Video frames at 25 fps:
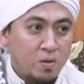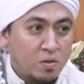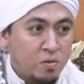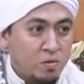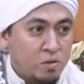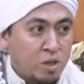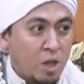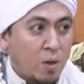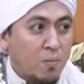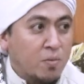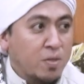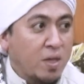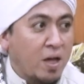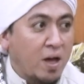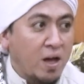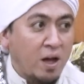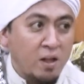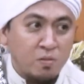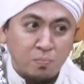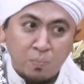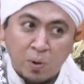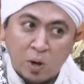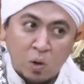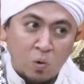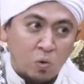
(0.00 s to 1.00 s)
Setiap
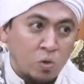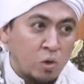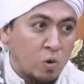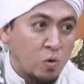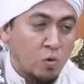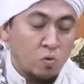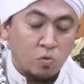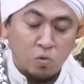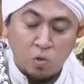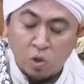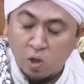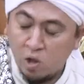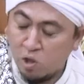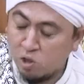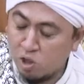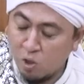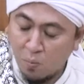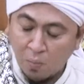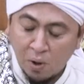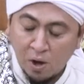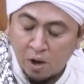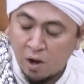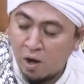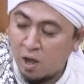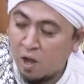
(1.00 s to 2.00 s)
saat penuh terus, ingat
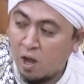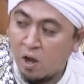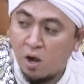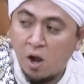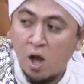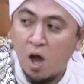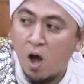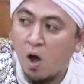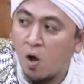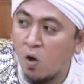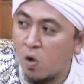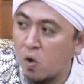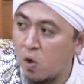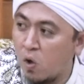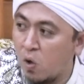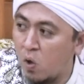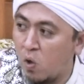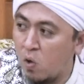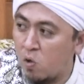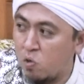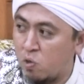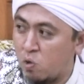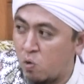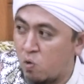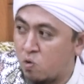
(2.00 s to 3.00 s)
sama neraka
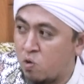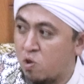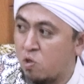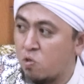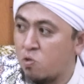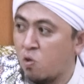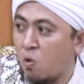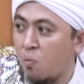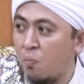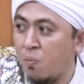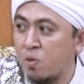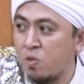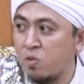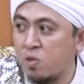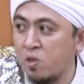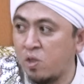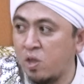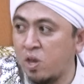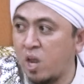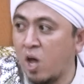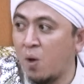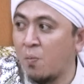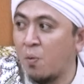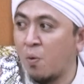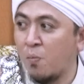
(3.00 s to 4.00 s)
nangis terus di soft masjid
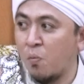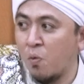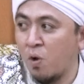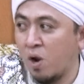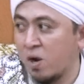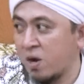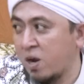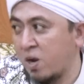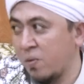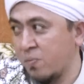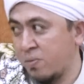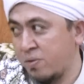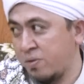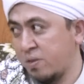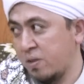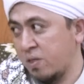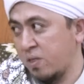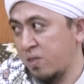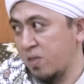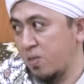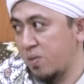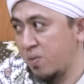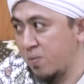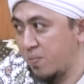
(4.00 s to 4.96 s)
tidak mau pulang dari masjid